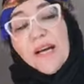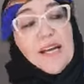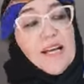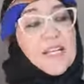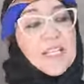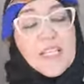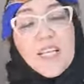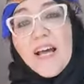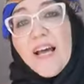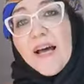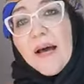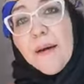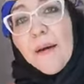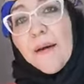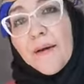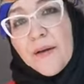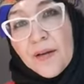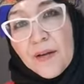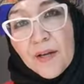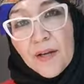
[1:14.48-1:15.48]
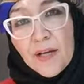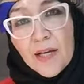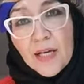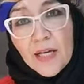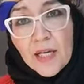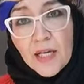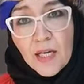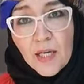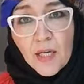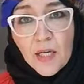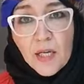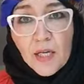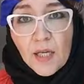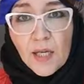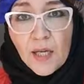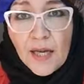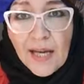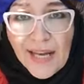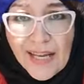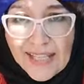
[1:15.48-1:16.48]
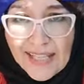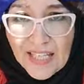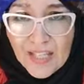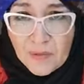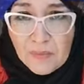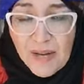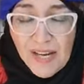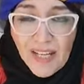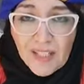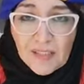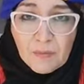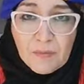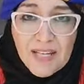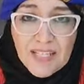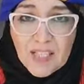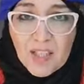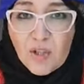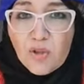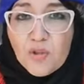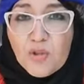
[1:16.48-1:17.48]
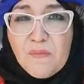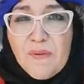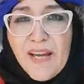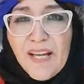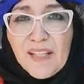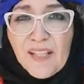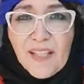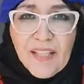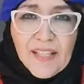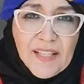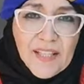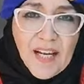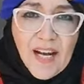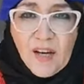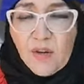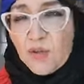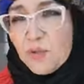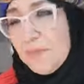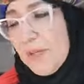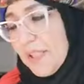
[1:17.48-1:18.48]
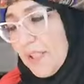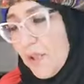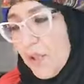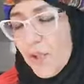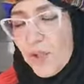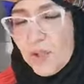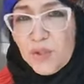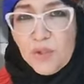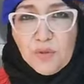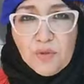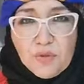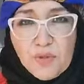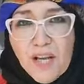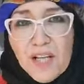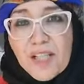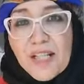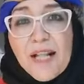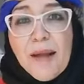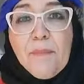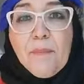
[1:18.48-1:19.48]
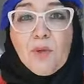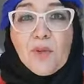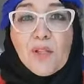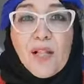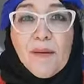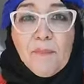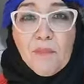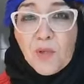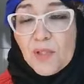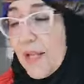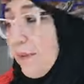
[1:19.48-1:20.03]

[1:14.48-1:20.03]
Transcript: حاجه يا جماعة مصر وجماعة العراق وجماعة الأردن وج... تلموا تلموا